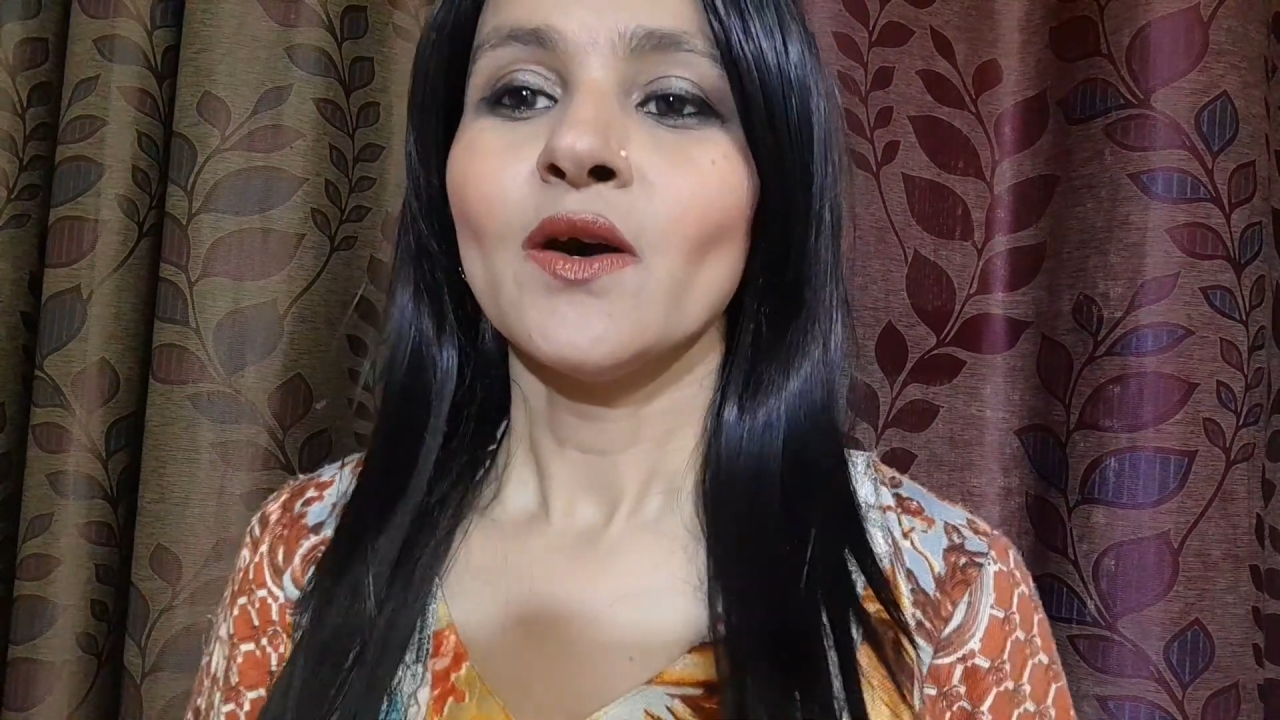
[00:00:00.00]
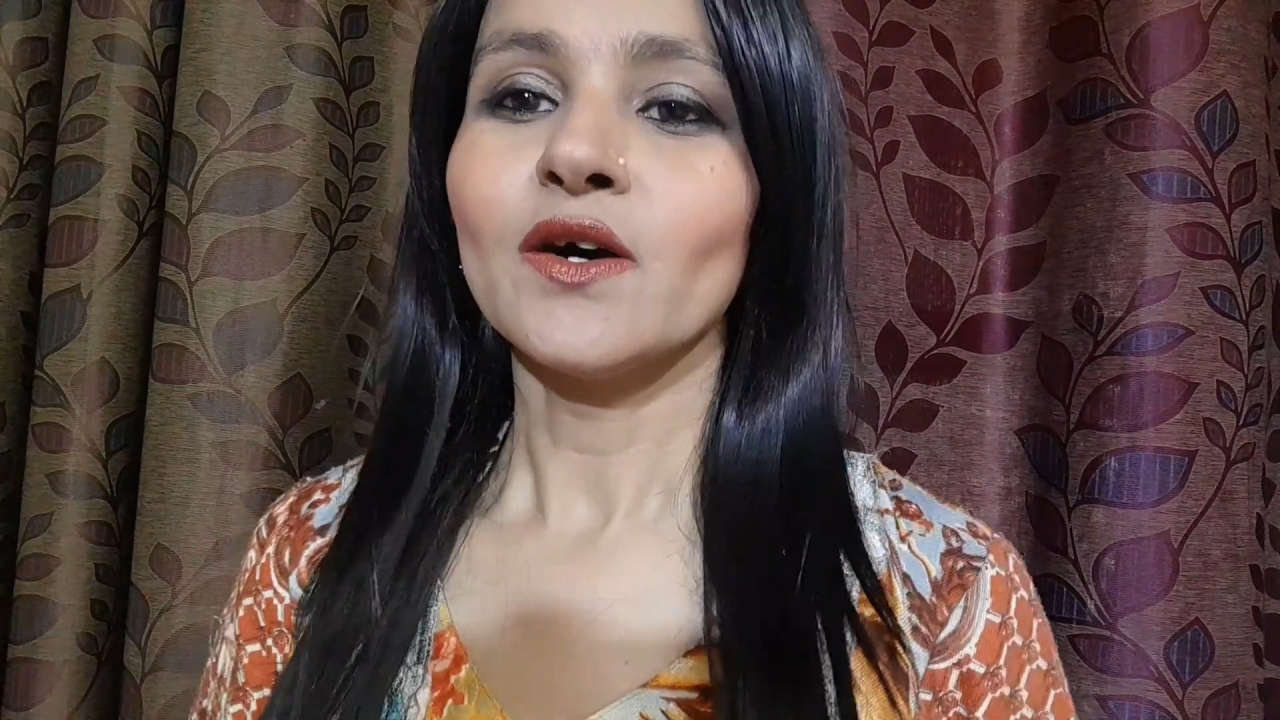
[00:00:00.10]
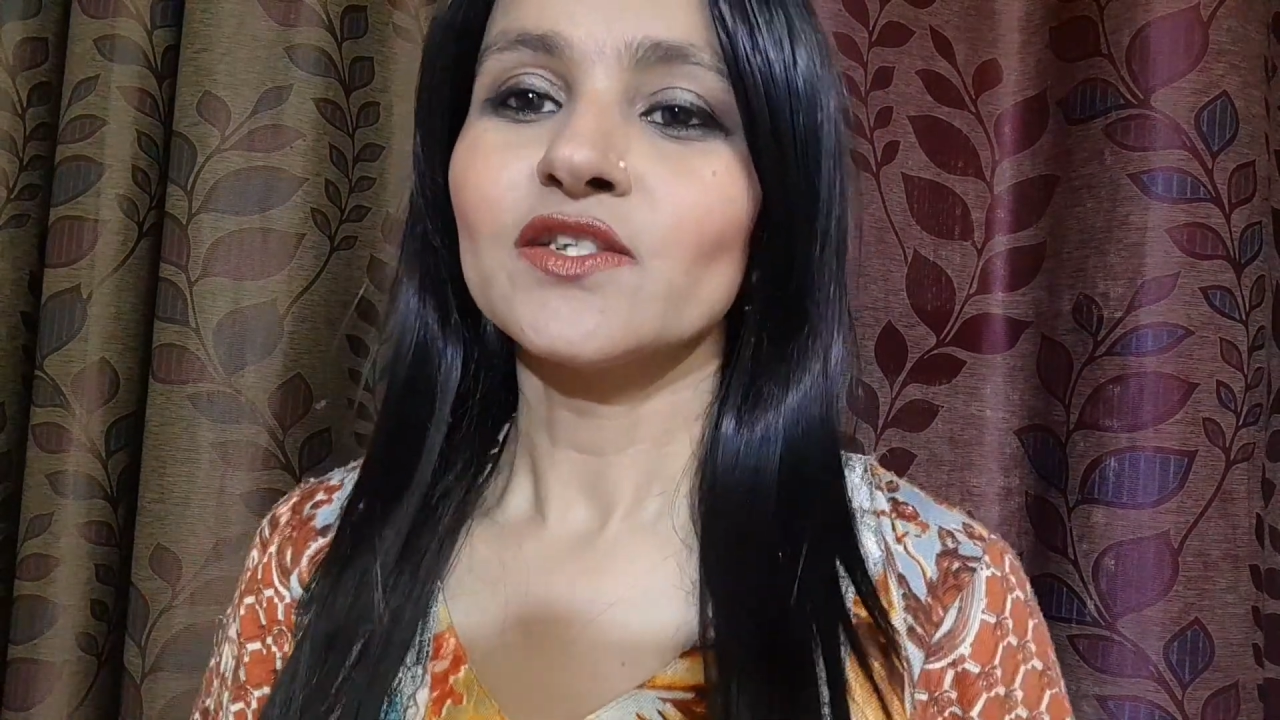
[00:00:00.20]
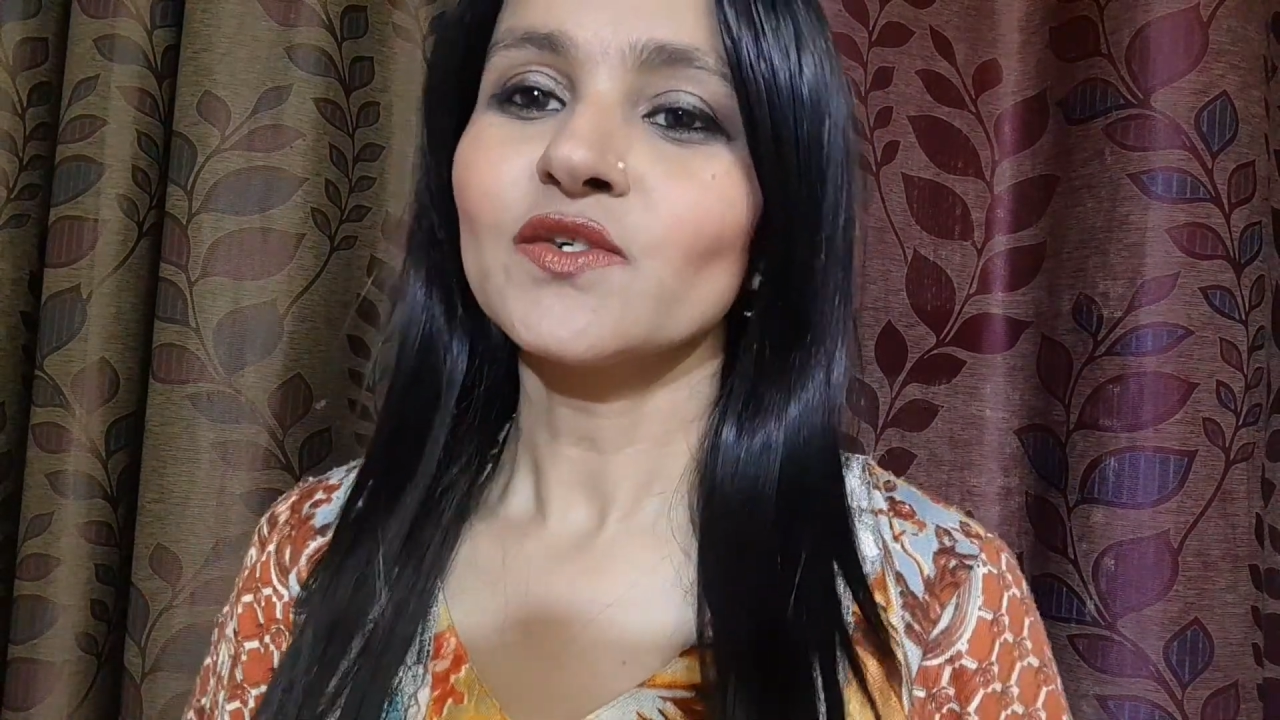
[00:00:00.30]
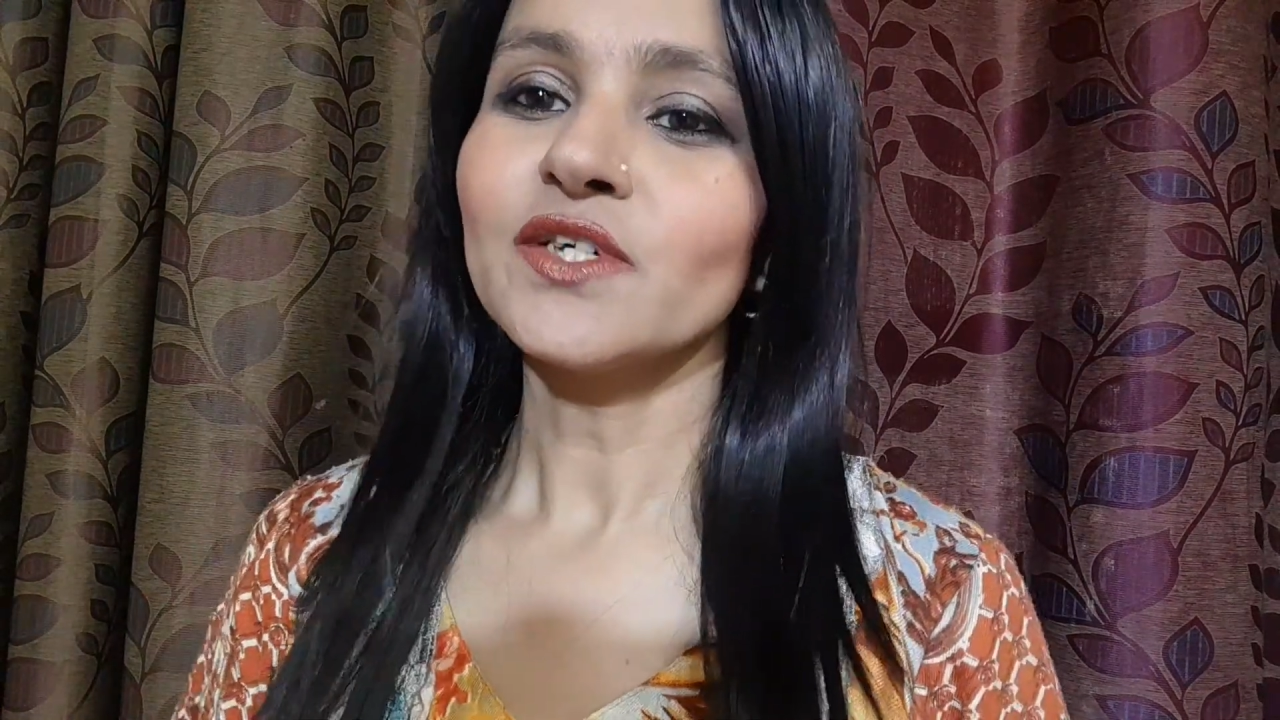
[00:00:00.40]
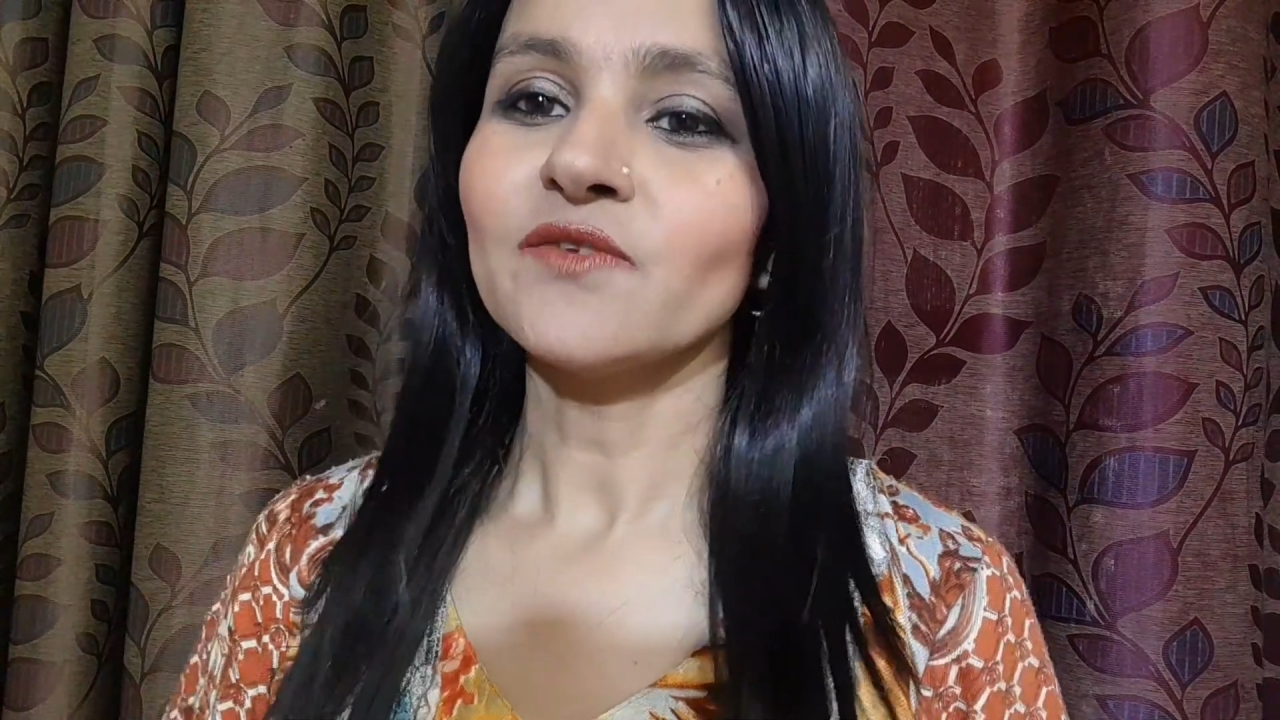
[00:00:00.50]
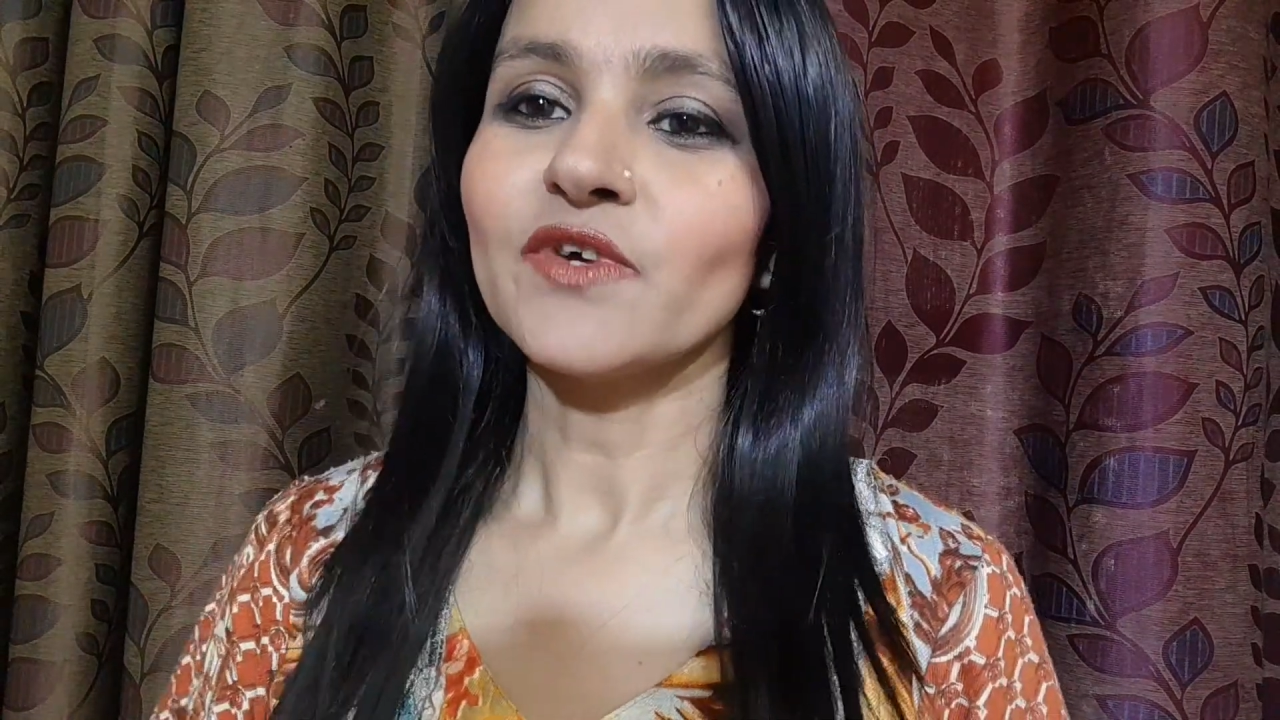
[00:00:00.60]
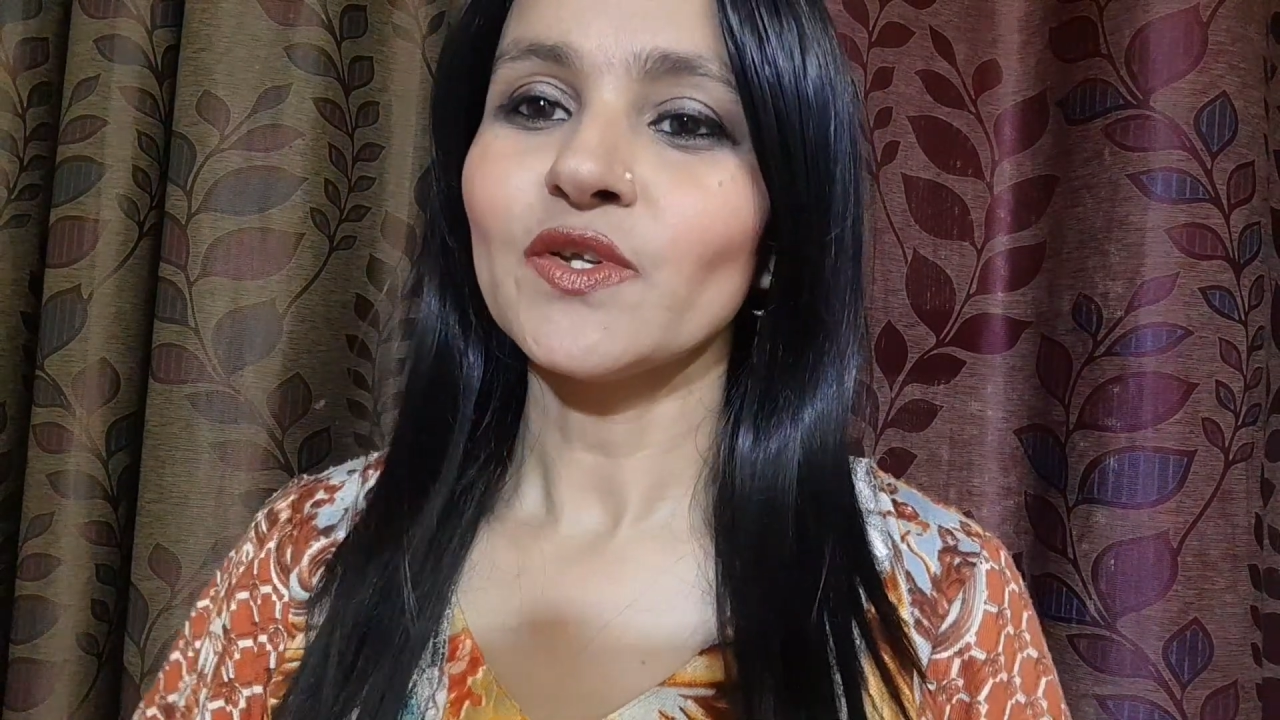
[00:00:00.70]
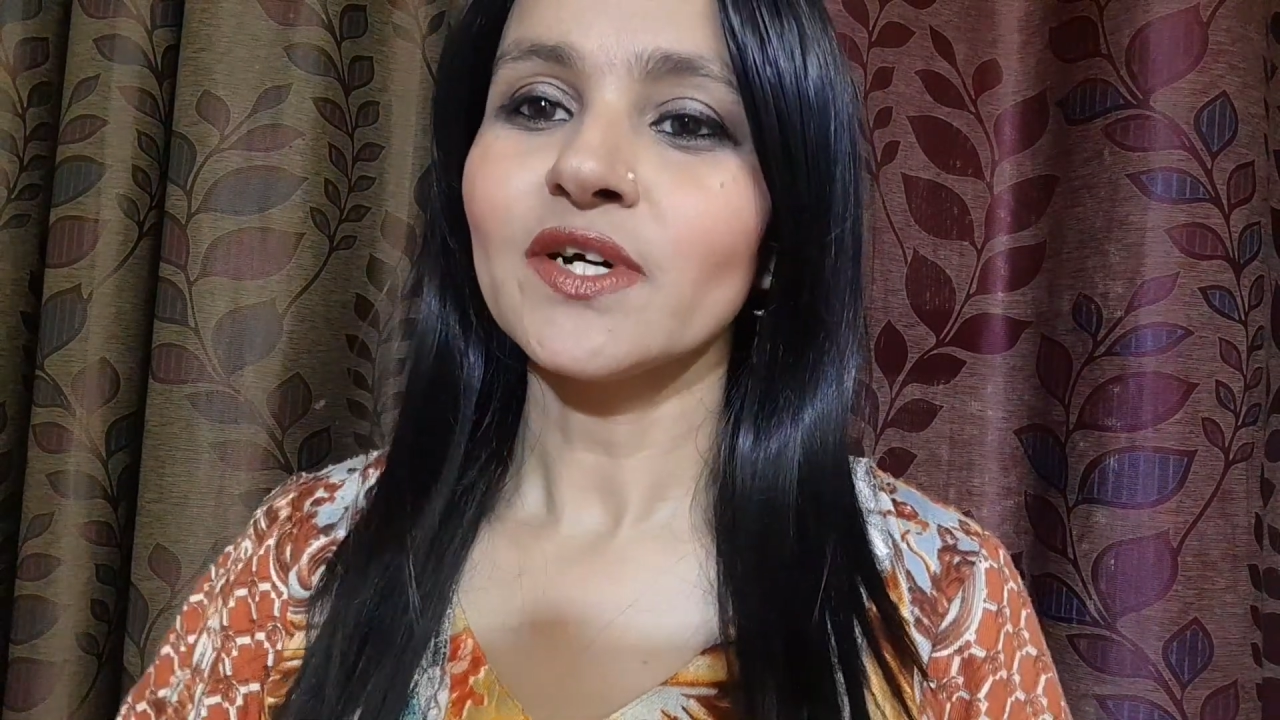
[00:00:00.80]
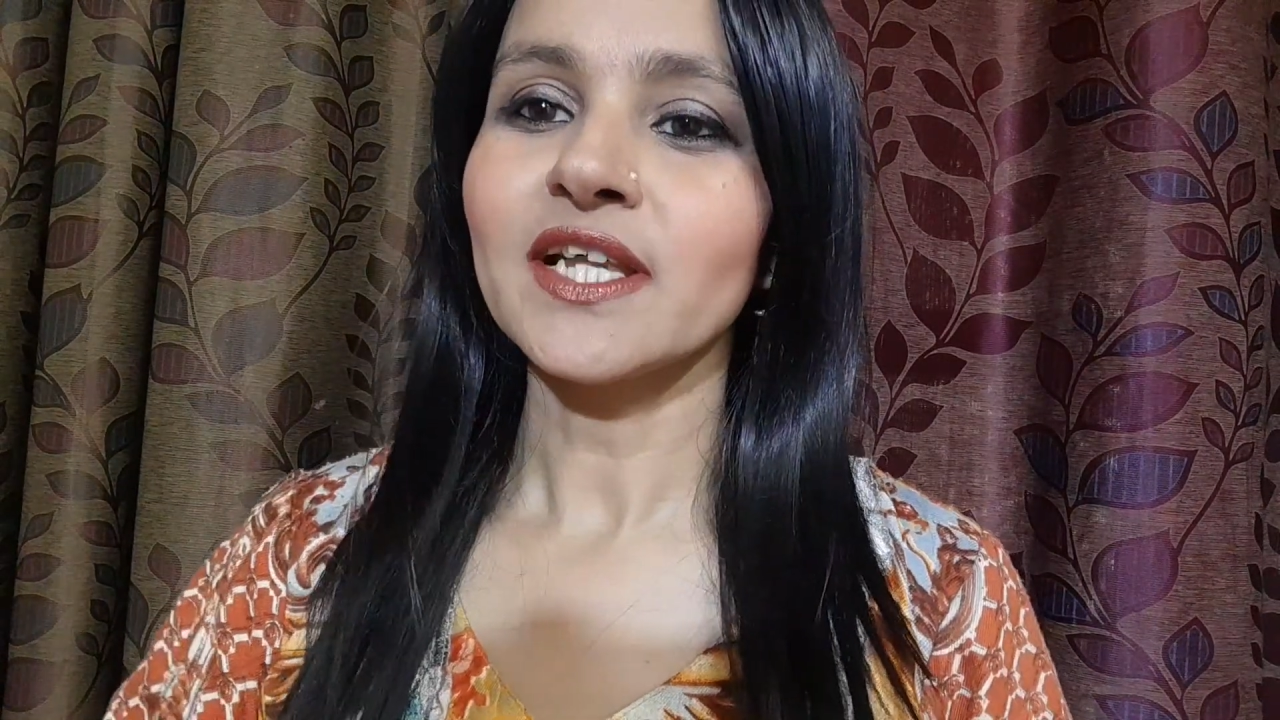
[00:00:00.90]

ऑल्सो ये वीडियो